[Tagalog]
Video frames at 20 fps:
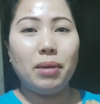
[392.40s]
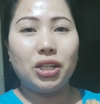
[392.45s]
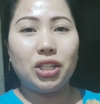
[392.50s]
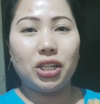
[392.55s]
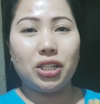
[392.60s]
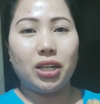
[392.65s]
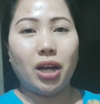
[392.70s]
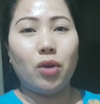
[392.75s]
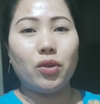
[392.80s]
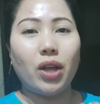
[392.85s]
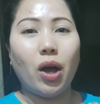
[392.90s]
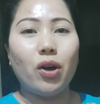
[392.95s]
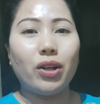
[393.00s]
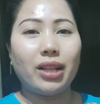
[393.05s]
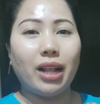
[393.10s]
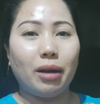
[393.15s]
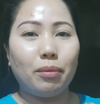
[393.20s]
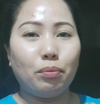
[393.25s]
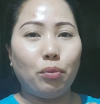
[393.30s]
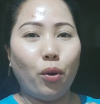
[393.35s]

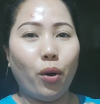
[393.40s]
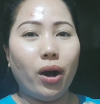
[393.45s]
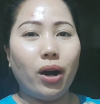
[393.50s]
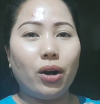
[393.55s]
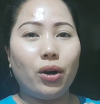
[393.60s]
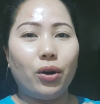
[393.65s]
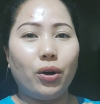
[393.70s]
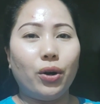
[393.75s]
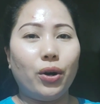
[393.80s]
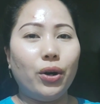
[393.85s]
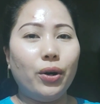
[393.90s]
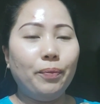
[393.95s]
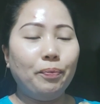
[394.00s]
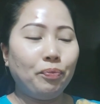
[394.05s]
Mag-shoutout lang po ako.